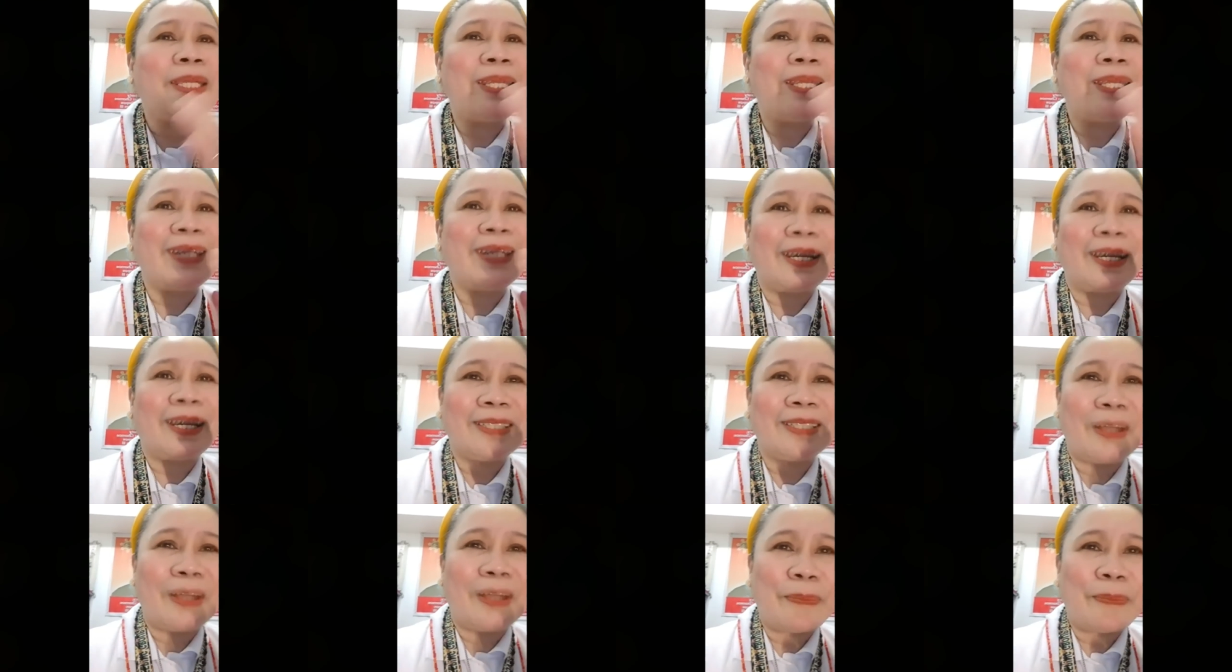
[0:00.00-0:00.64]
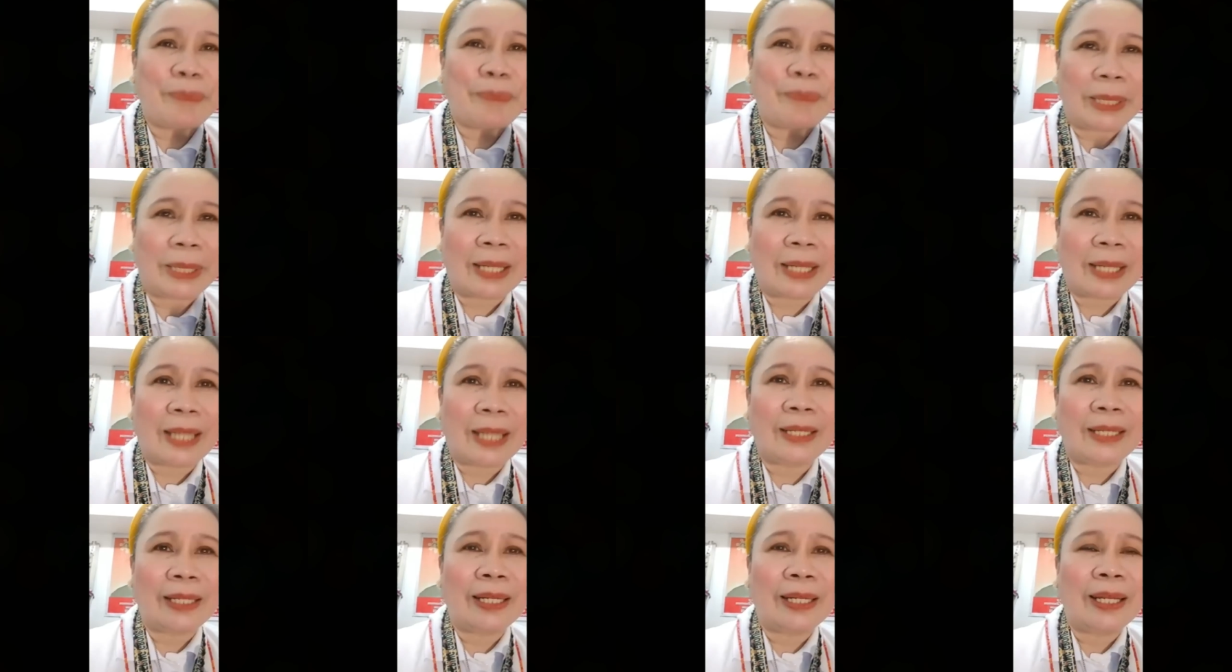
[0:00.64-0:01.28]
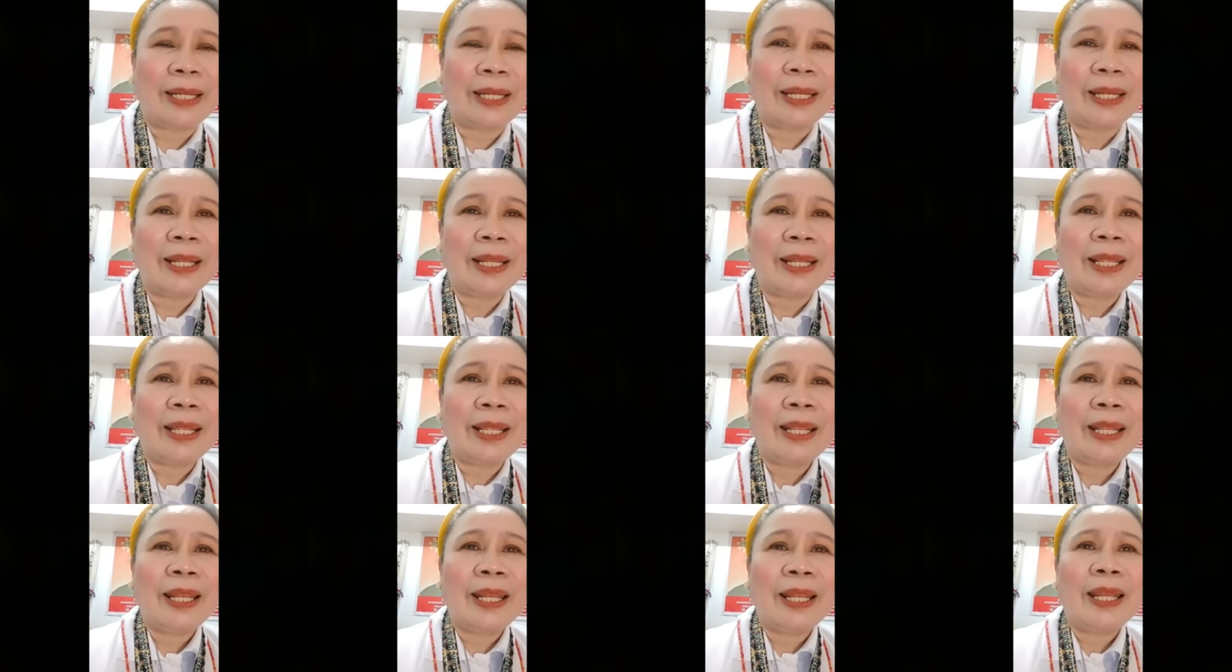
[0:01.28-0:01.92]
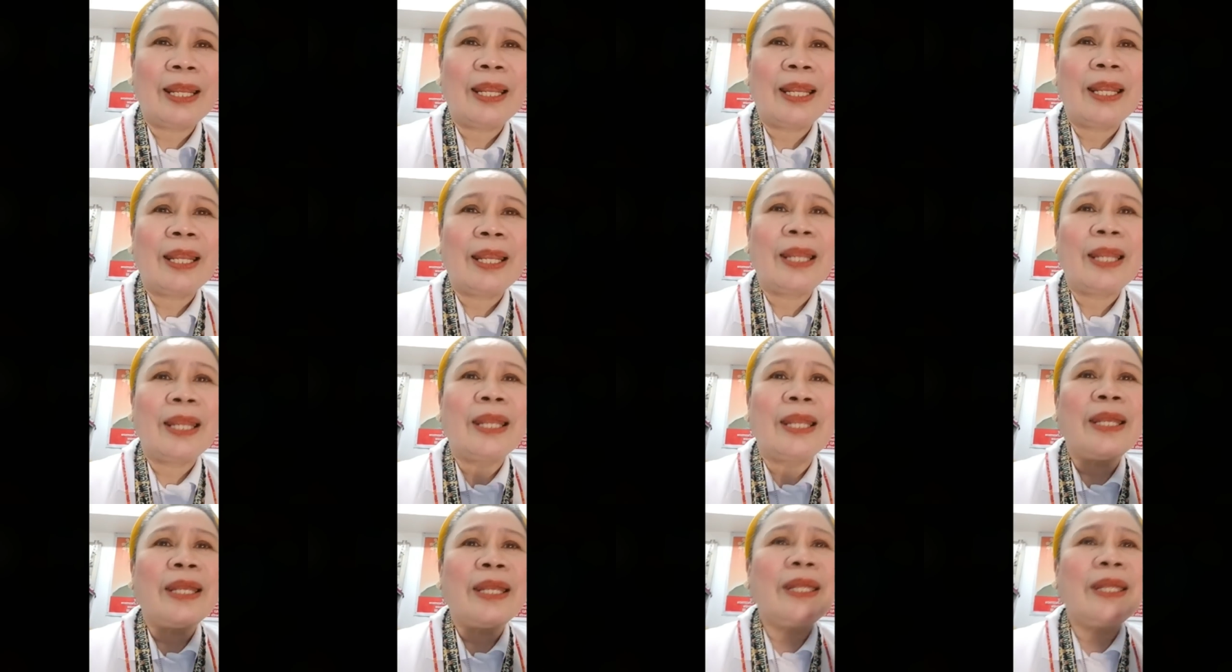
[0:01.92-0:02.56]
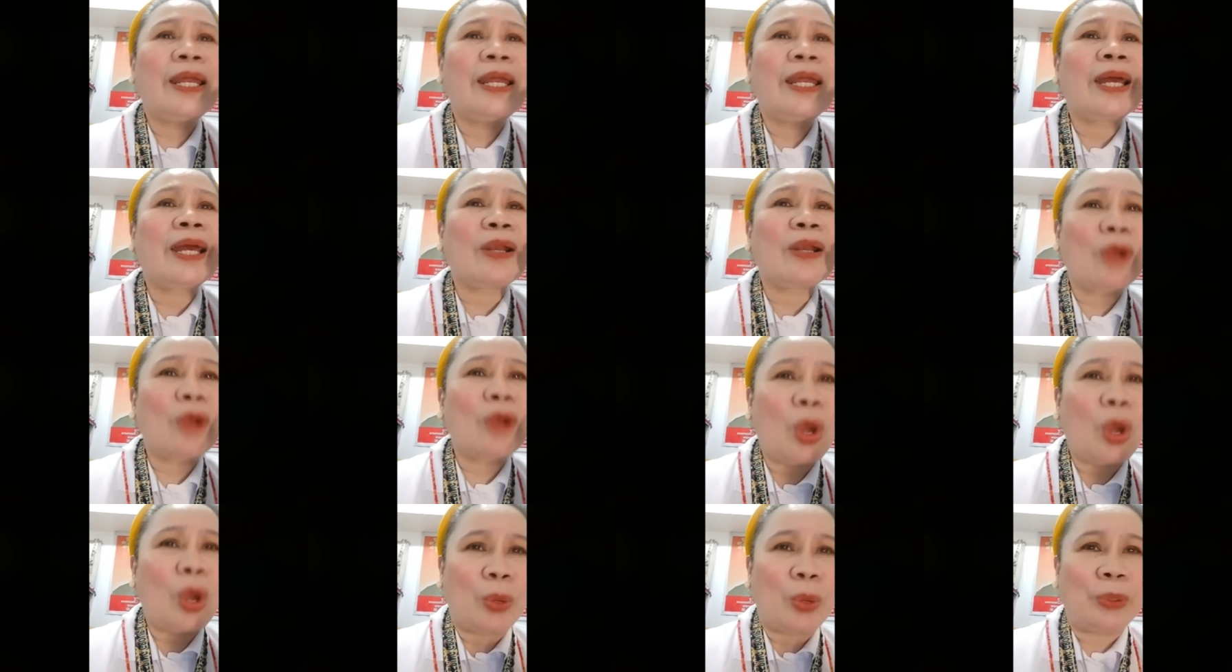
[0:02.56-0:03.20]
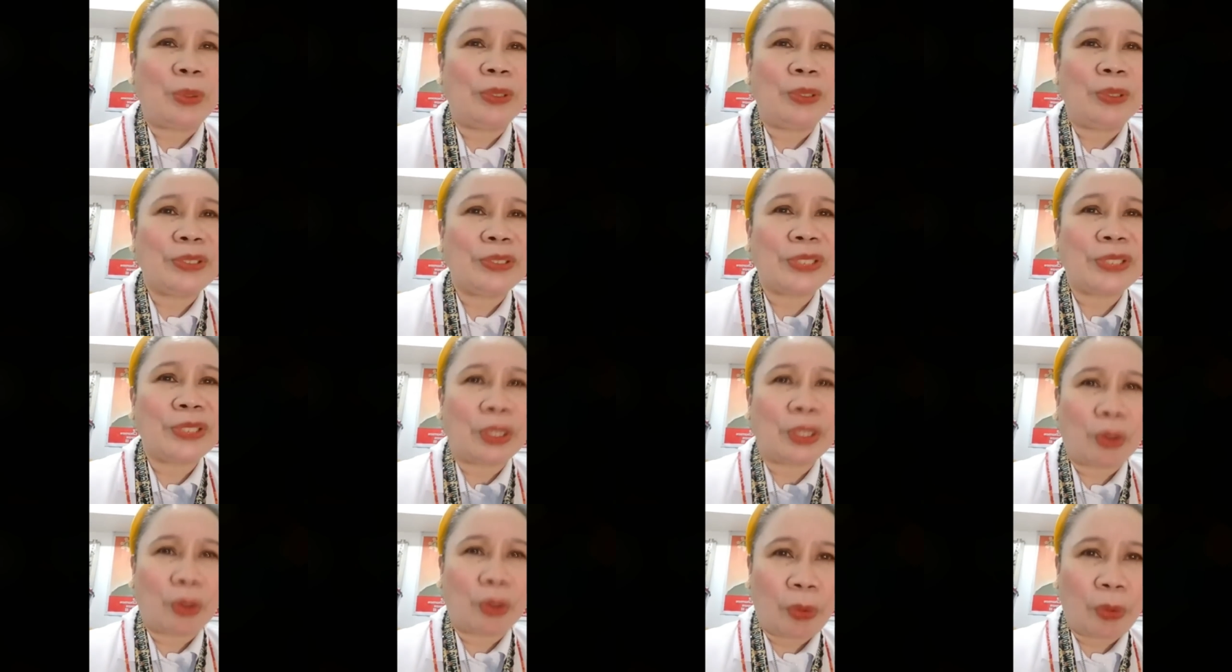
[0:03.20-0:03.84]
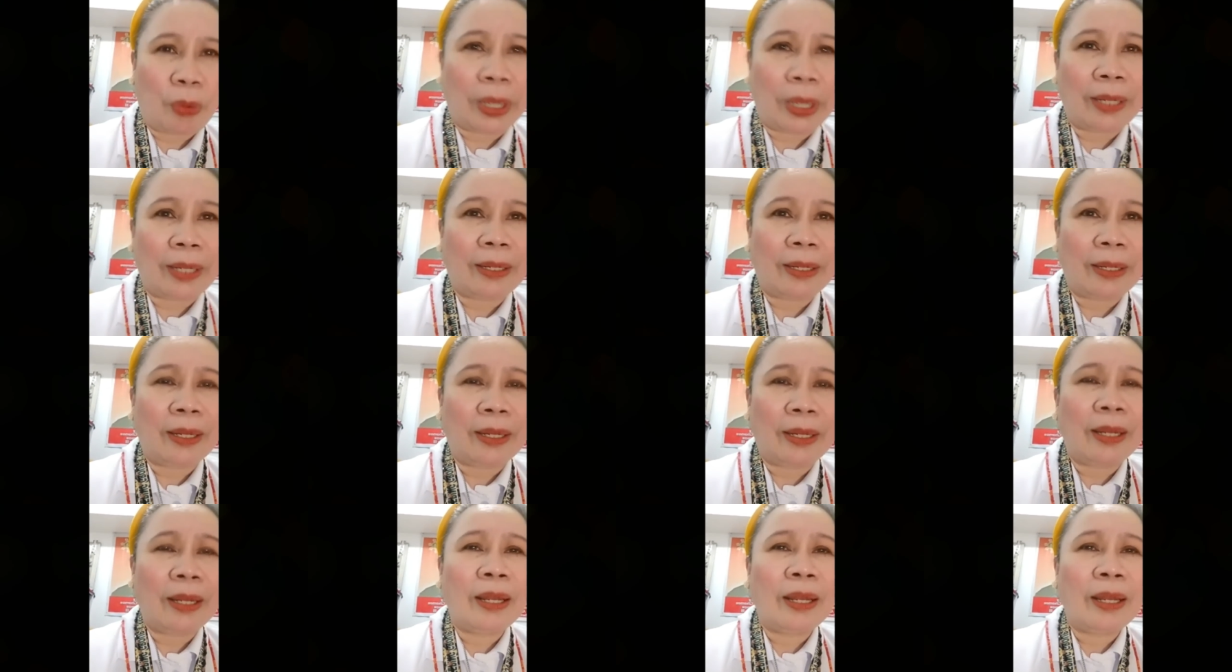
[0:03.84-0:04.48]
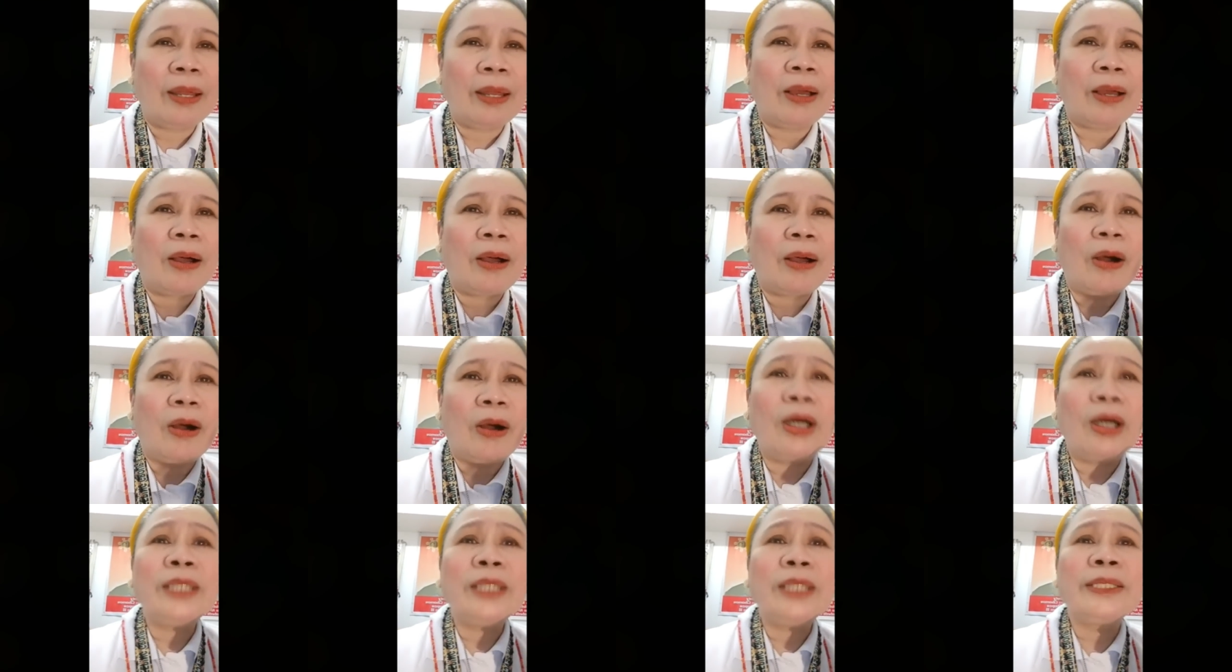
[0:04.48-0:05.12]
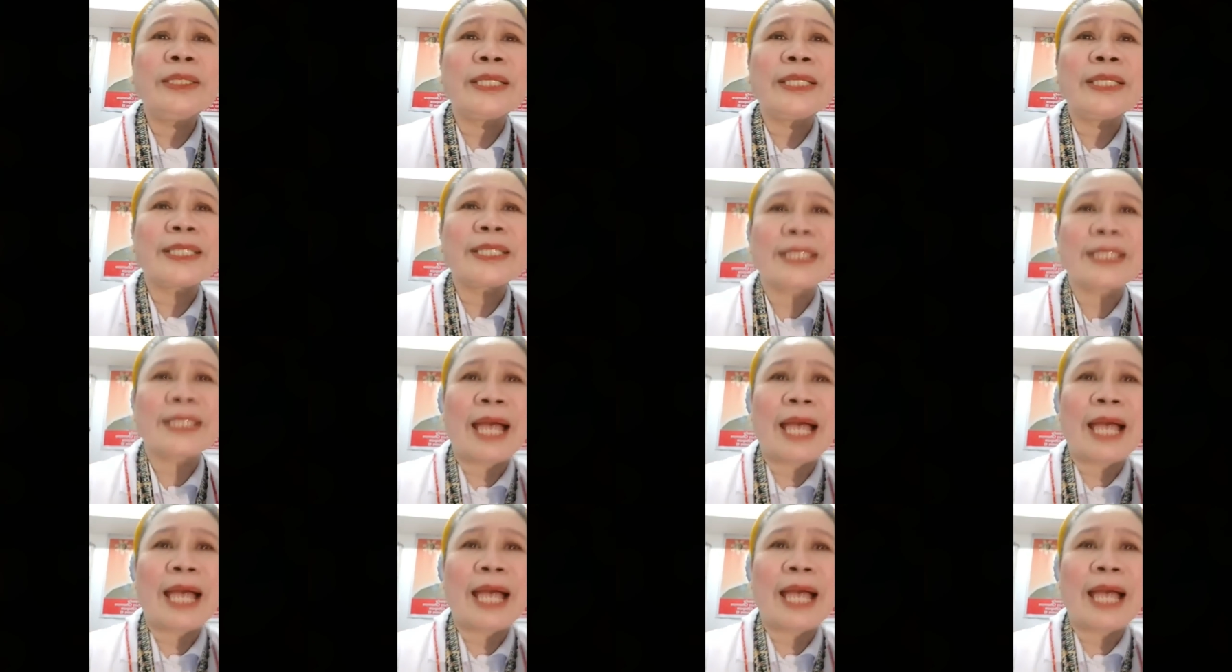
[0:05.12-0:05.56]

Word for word: Kaya nga yan hinahanap ninyo. Tinitingnan ninyo kung saan